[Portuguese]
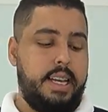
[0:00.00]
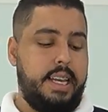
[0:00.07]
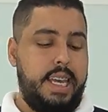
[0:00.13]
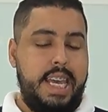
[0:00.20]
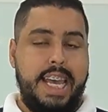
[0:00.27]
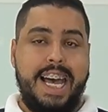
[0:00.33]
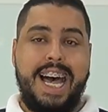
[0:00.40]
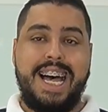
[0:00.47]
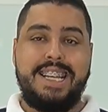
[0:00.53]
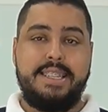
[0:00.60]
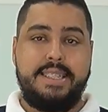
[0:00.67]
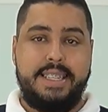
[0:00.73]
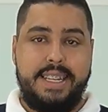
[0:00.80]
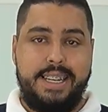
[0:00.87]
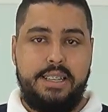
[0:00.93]
e as
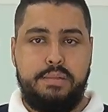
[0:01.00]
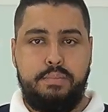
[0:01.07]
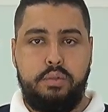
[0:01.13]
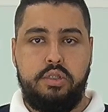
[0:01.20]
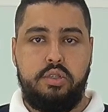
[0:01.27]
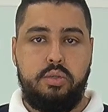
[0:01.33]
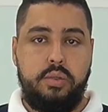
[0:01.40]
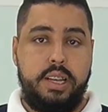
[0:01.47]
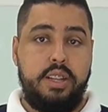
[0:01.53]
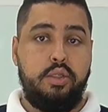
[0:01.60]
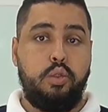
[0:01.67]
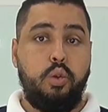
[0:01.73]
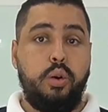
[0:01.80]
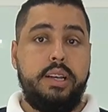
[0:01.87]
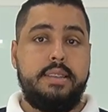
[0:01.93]
três possuem
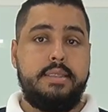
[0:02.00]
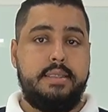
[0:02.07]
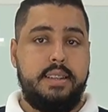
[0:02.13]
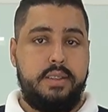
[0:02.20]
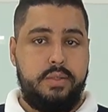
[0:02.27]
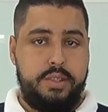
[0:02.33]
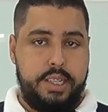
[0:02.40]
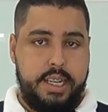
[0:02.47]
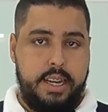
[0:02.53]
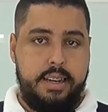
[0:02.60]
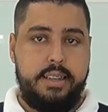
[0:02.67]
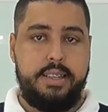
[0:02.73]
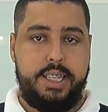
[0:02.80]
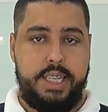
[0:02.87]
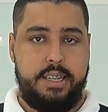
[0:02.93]
dois anos de
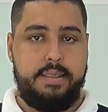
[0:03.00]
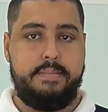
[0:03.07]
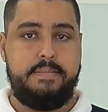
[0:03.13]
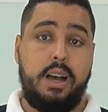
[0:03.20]
garantia.